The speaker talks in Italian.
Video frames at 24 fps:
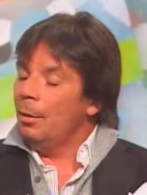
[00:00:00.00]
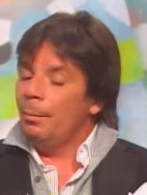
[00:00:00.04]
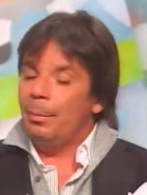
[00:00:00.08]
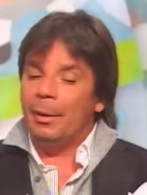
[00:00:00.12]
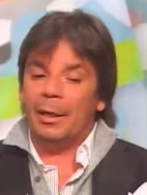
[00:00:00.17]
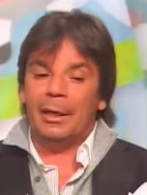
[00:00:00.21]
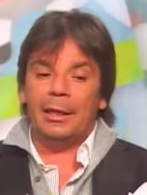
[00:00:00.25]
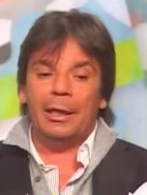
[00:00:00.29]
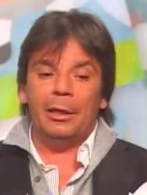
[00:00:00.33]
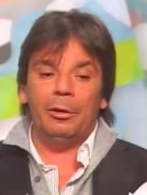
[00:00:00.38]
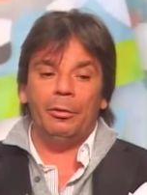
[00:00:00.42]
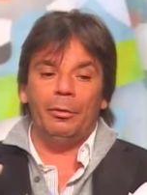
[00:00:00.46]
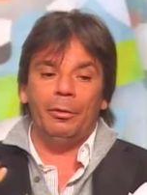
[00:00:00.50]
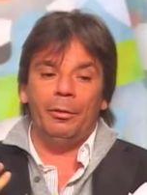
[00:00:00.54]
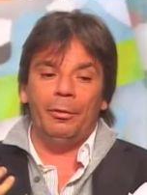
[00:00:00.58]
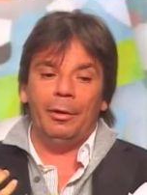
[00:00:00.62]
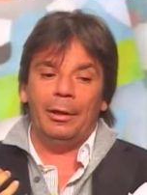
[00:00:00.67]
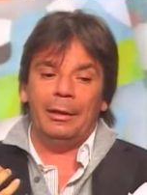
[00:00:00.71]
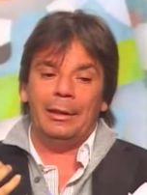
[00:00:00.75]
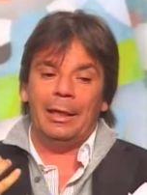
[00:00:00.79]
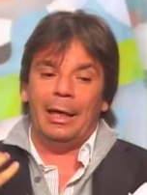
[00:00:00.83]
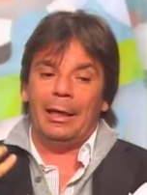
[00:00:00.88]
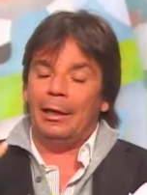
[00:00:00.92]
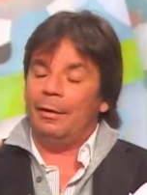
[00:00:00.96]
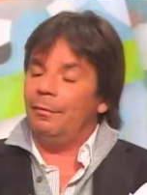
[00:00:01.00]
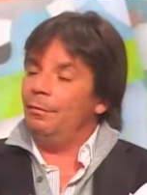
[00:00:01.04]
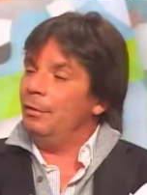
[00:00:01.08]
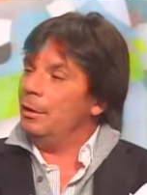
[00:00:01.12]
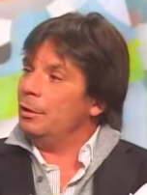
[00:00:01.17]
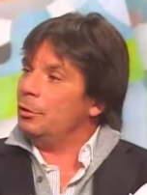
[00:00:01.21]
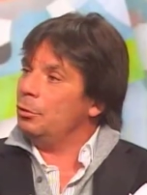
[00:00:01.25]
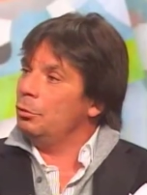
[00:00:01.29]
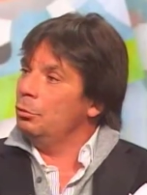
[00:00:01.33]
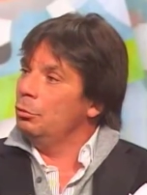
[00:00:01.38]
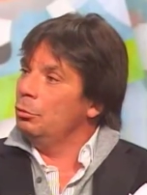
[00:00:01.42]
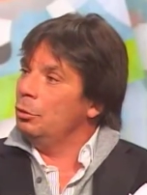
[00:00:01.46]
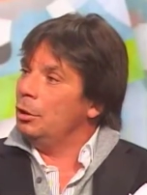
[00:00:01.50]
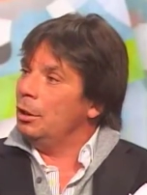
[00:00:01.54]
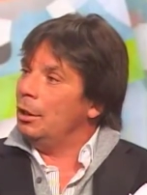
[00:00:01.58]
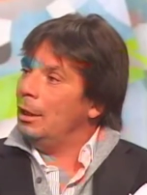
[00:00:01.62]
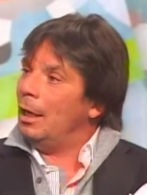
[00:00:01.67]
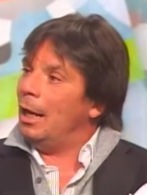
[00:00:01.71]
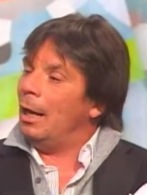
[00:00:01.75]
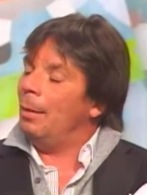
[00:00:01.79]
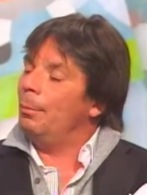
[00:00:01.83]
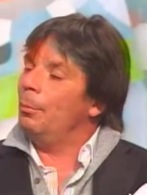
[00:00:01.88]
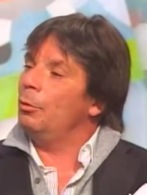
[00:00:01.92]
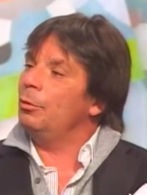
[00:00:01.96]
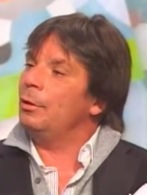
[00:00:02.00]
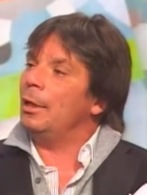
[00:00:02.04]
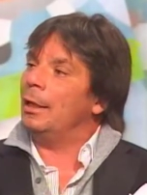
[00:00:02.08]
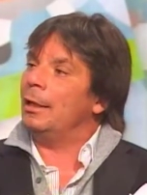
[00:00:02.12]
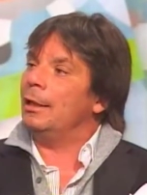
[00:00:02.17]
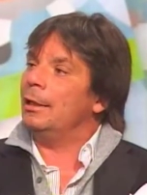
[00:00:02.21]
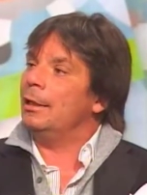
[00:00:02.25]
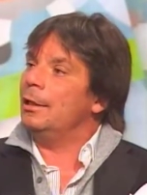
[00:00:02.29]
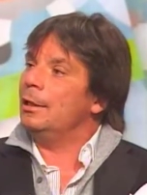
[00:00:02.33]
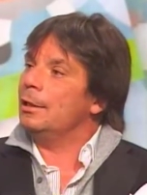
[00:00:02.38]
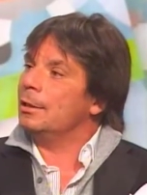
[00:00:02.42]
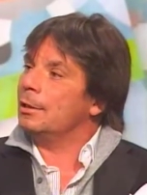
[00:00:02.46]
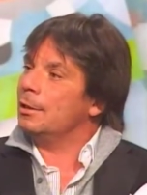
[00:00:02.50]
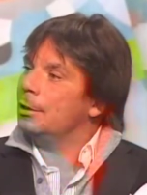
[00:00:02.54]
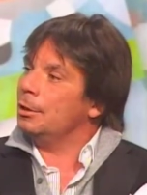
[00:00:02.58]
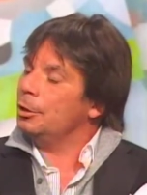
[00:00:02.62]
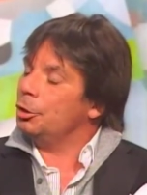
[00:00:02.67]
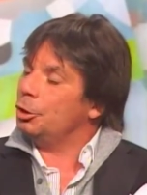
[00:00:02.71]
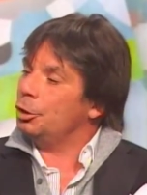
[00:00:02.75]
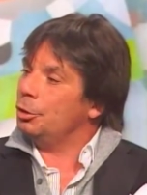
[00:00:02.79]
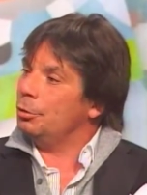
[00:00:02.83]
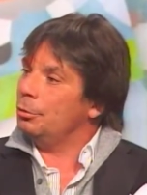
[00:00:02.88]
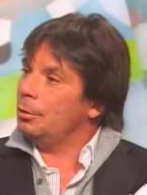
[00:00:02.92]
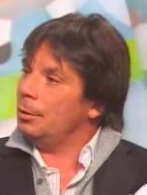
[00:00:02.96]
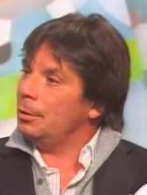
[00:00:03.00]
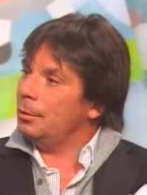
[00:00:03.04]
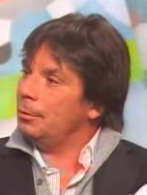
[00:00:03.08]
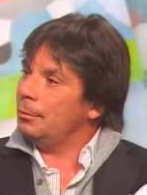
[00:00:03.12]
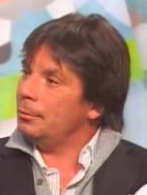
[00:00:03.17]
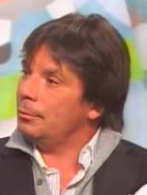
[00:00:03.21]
perché dovevo andare al Vestuti a montare gli striscioni.